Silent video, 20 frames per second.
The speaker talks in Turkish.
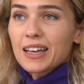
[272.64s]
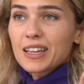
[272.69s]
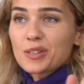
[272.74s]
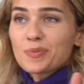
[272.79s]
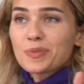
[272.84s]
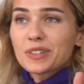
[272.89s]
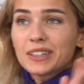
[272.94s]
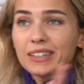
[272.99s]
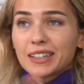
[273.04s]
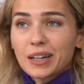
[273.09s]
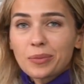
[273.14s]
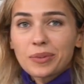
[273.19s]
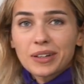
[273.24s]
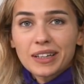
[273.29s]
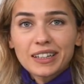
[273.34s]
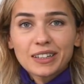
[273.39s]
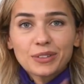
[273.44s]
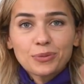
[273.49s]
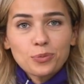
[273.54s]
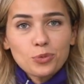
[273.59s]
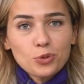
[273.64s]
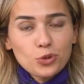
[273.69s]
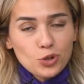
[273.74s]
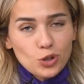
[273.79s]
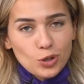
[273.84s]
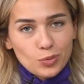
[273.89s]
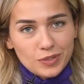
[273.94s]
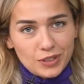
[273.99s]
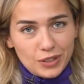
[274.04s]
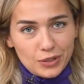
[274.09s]
Şimdi kremayı
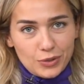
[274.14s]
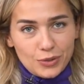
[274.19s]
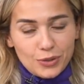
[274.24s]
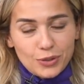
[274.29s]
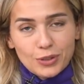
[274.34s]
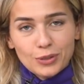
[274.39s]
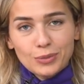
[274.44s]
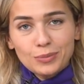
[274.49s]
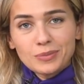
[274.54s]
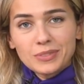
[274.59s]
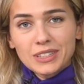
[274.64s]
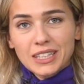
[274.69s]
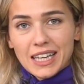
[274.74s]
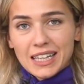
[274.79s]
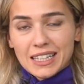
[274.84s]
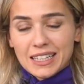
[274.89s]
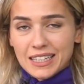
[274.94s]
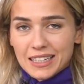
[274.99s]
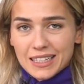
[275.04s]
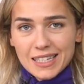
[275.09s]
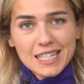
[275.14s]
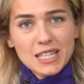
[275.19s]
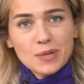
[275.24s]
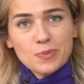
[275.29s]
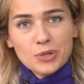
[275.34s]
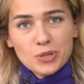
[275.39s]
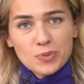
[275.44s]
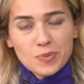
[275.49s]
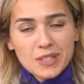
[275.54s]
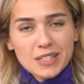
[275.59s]
buzdolabına atıyorum. Keklerin iyice
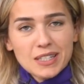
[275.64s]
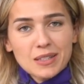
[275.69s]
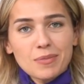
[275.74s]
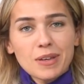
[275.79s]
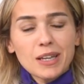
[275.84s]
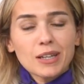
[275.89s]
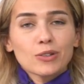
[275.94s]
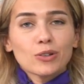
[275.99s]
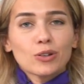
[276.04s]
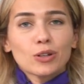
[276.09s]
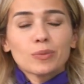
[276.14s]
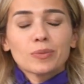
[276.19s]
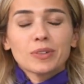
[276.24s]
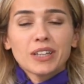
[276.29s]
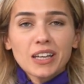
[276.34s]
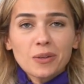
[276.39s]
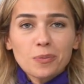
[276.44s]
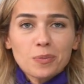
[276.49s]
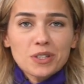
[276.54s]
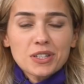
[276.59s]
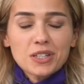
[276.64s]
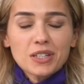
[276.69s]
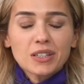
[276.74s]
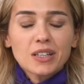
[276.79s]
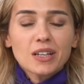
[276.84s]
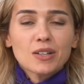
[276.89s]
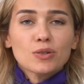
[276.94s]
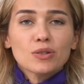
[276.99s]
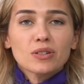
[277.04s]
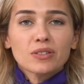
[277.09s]
pişmesini bekliyorum. Kek
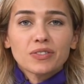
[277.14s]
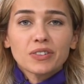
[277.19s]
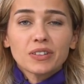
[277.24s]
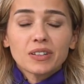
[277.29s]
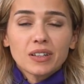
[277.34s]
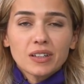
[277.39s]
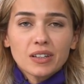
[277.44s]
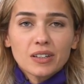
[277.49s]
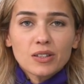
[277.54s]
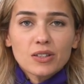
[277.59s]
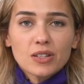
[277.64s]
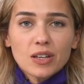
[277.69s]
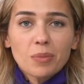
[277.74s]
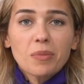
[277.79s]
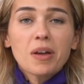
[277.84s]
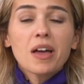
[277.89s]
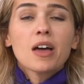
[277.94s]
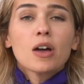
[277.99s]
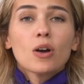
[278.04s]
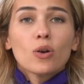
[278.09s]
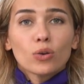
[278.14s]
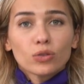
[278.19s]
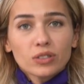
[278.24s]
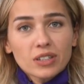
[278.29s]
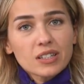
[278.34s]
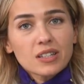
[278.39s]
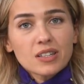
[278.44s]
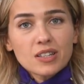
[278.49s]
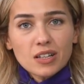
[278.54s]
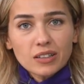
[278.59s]
piştikten sonra fırından alacağım. Oda
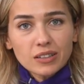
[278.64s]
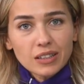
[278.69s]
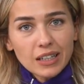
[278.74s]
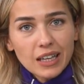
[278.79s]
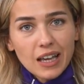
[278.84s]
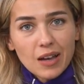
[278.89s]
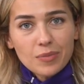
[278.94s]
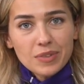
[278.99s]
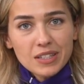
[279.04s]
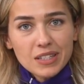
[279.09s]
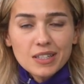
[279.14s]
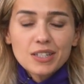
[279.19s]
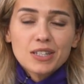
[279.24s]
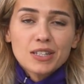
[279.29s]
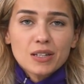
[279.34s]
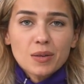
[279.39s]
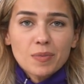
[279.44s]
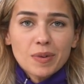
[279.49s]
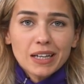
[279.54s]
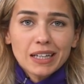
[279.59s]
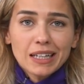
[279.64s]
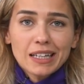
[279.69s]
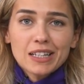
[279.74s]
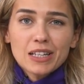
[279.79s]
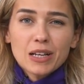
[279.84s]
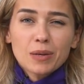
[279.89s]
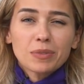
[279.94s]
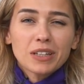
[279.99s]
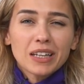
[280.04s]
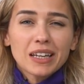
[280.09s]
sıcaklığına gelmesi için de
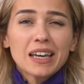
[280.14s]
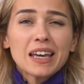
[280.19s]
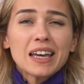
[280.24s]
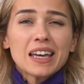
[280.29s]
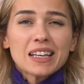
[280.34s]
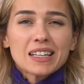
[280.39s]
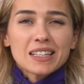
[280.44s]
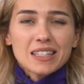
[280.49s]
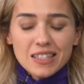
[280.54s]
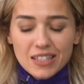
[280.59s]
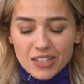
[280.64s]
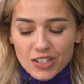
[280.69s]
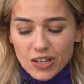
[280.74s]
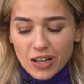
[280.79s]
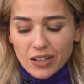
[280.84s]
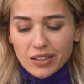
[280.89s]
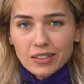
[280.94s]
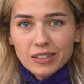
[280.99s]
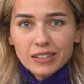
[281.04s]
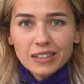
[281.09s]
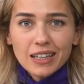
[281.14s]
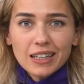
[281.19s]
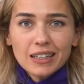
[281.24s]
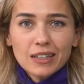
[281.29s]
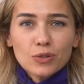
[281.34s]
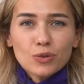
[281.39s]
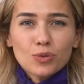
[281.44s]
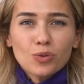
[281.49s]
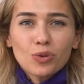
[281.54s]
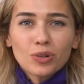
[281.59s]
bekleyeceğim ki sıcak keke
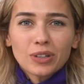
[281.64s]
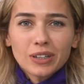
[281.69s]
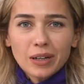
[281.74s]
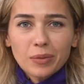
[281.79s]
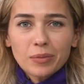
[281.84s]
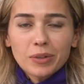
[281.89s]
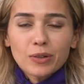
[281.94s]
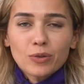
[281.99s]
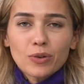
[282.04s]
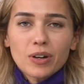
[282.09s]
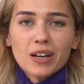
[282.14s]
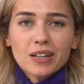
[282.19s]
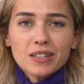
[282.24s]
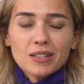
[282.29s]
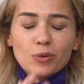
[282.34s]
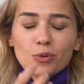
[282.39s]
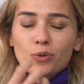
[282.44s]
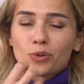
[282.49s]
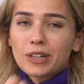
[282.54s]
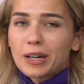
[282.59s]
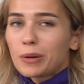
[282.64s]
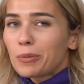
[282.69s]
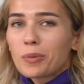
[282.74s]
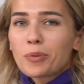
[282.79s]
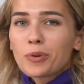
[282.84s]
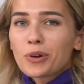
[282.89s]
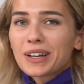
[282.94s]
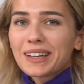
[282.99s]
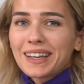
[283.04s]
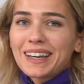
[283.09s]
soğuk kremayı koyarsak o krema
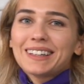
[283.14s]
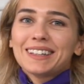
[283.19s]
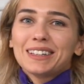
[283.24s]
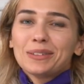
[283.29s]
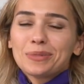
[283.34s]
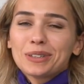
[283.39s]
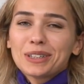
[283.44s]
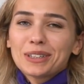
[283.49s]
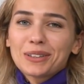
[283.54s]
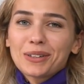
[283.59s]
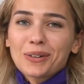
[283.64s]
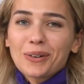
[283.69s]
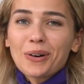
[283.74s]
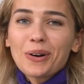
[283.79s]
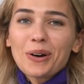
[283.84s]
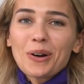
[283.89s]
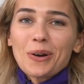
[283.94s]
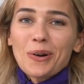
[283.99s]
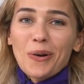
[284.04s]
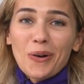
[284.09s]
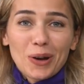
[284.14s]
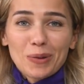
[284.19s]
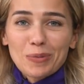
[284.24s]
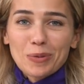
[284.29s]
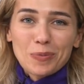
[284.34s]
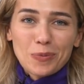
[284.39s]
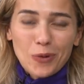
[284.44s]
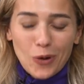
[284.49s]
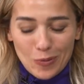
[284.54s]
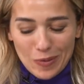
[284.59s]
böyle kendini bırakıyor. Öyle bir
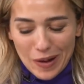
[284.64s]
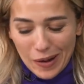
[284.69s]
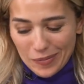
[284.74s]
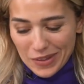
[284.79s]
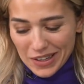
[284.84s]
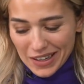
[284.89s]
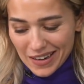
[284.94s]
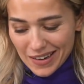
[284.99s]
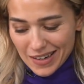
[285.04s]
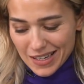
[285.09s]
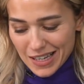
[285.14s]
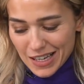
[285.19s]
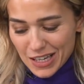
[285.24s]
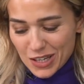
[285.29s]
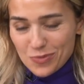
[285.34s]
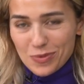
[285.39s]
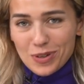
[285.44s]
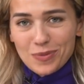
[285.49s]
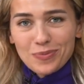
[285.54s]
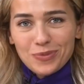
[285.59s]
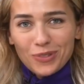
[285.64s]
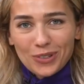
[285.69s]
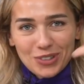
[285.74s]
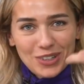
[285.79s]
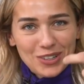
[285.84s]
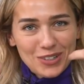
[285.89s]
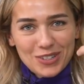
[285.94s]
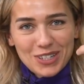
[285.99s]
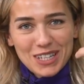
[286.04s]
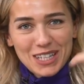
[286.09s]
problemle karşılaşmayayım.
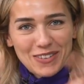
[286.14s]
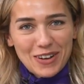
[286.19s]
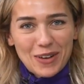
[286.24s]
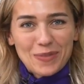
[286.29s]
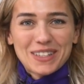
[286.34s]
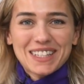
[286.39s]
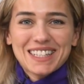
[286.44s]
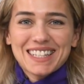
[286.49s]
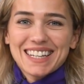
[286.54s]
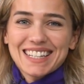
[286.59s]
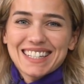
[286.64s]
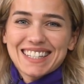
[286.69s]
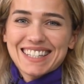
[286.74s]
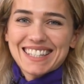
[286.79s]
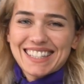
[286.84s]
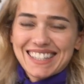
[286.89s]
Ondan sonra devam edeceğiz.